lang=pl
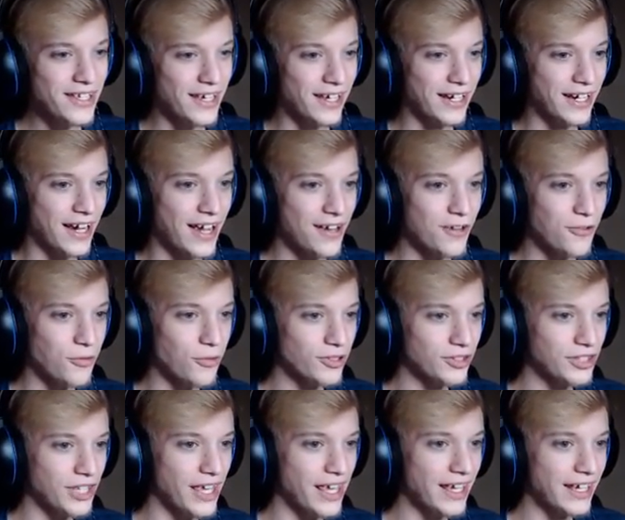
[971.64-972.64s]
Halo, what
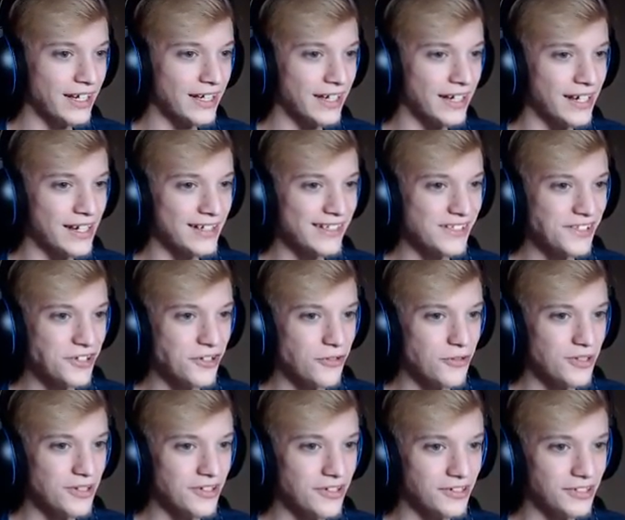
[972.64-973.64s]
the hell is
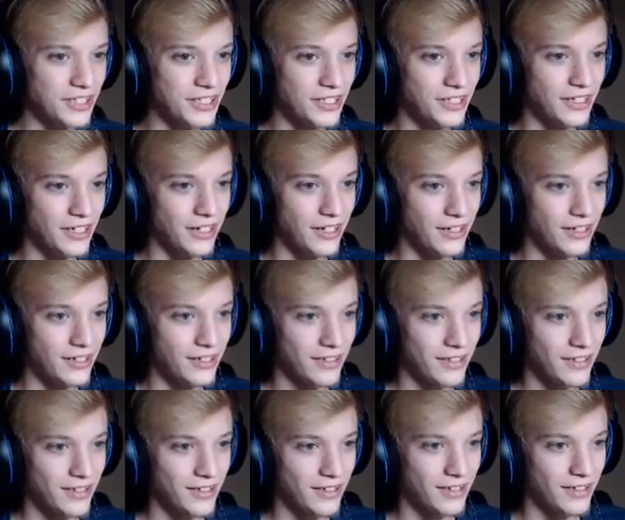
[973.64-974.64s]
going on o, here? O co chodzi z
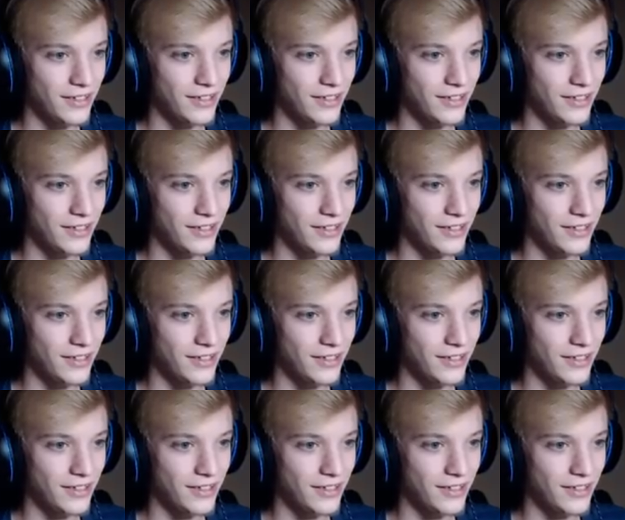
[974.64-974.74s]
tym?